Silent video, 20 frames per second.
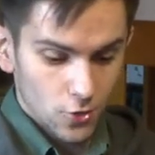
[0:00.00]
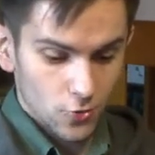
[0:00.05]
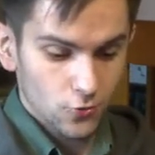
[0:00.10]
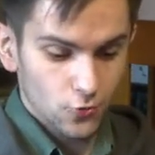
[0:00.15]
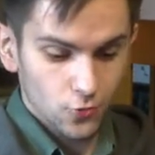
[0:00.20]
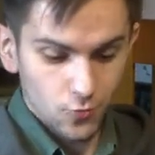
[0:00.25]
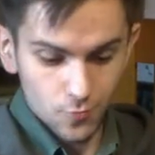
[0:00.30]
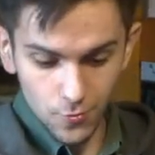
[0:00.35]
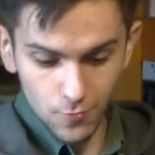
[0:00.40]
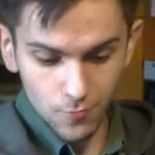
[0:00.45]
que
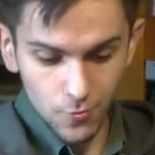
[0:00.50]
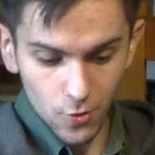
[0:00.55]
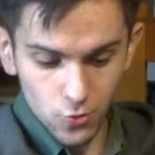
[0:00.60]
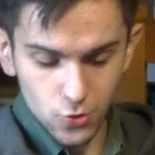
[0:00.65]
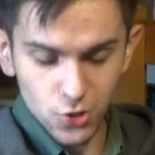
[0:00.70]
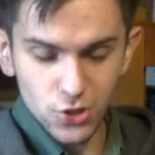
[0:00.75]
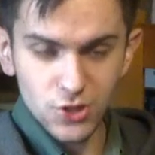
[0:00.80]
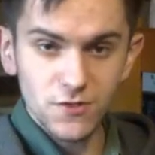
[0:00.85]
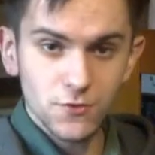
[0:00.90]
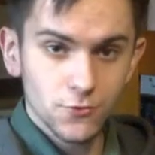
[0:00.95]
tu peux
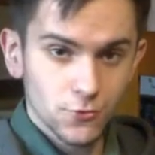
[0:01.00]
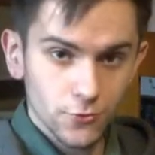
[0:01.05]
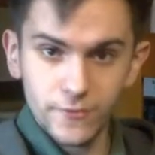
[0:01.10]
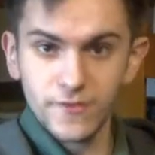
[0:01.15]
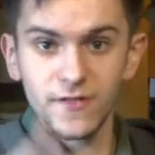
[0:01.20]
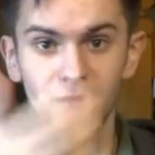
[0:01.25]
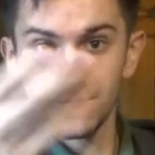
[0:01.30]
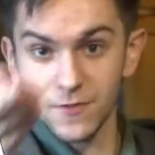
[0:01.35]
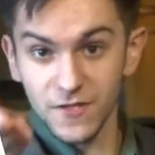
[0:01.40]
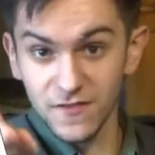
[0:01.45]
brancher sur
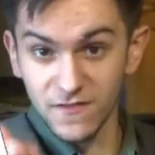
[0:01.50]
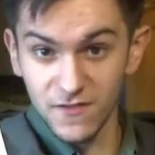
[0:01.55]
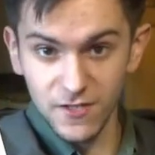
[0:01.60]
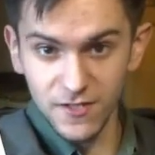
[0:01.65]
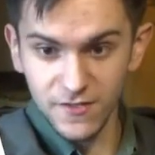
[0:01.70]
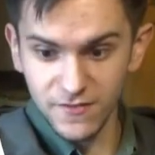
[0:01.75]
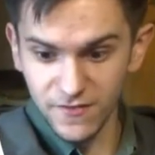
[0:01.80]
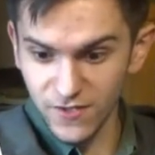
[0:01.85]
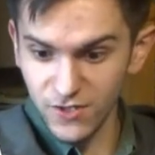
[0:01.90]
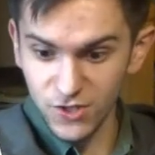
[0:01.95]
ta prise
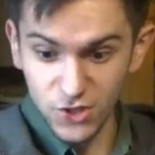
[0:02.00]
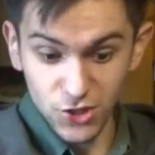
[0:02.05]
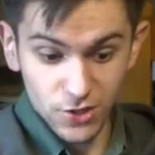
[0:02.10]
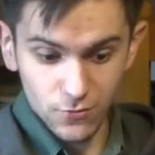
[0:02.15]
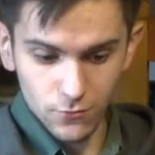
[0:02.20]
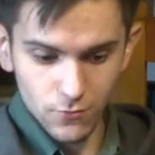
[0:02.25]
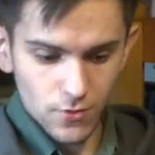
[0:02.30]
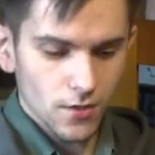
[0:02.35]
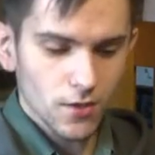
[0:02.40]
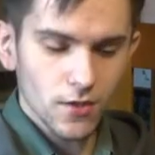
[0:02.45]
électrique chez
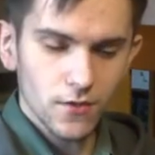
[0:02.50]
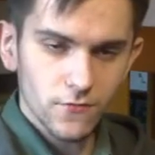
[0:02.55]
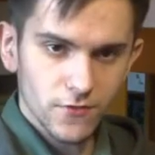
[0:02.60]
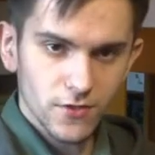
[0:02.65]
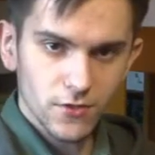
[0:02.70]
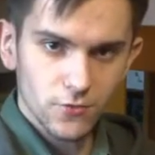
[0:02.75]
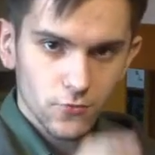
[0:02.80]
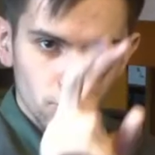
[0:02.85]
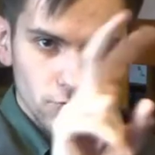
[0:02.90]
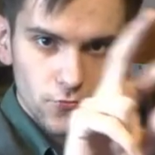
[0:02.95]
toi hein,
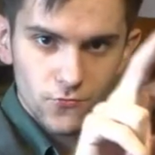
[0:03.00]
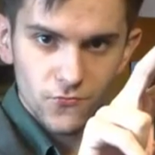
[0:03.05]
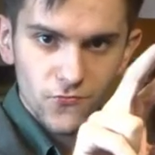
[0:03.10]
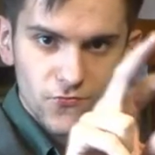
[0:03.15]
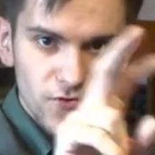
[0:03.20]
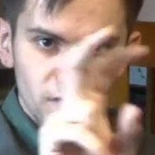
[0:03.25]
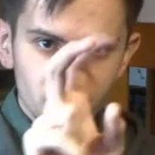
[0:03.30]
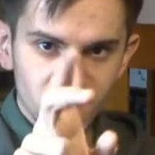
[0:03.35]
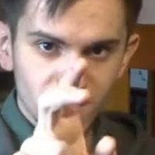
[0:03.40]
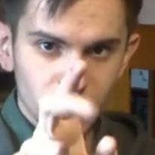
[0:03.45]
avec euh, une
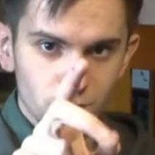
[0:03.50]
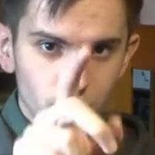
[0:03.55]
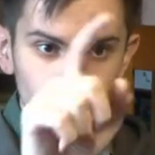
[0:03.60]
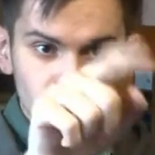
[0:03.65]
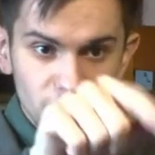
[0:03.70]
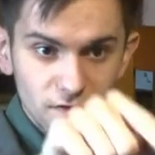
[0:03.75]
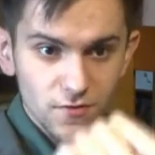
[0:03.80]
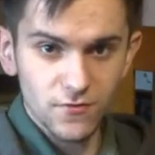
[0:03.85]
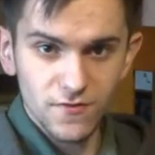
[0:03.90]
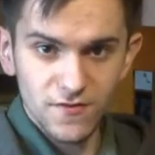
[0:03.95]
phase, un
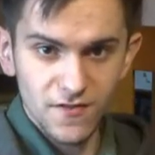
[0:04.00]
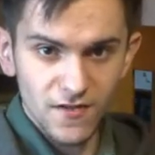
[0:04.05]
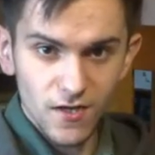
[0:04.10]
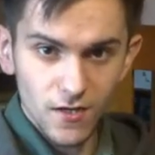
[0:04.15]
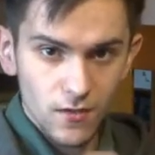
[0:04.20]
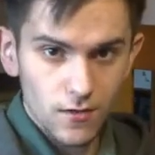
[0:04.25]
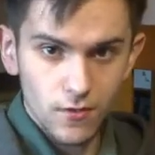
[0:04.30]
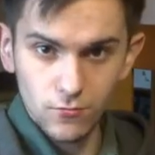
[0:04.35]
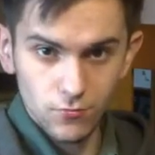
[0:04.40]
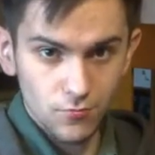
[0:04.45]
neutre et une terre,
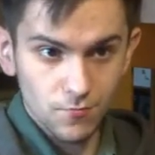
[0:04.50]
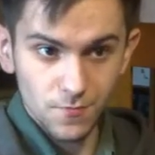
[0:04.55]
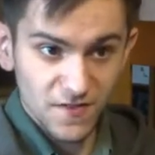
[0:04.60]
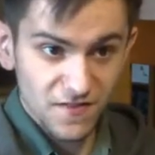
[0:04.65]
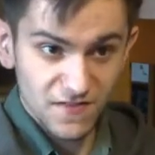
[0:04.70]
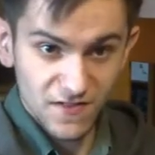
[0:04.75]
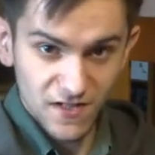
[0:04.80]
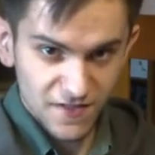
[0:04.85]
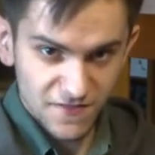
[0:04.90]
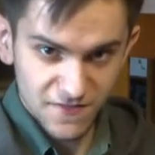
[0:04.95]
une
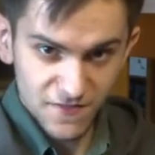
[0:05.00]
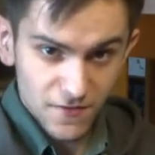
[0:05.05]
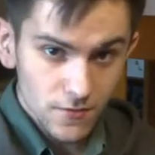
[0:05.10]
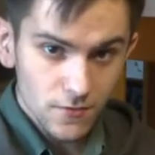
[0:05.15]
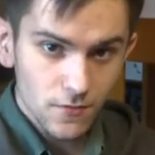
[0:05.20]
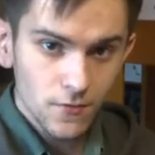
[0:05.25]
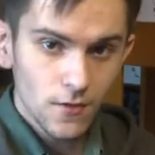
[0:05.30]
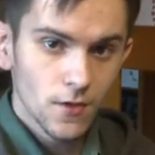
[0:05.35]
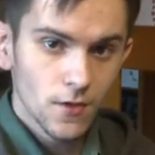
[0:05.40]
prise classique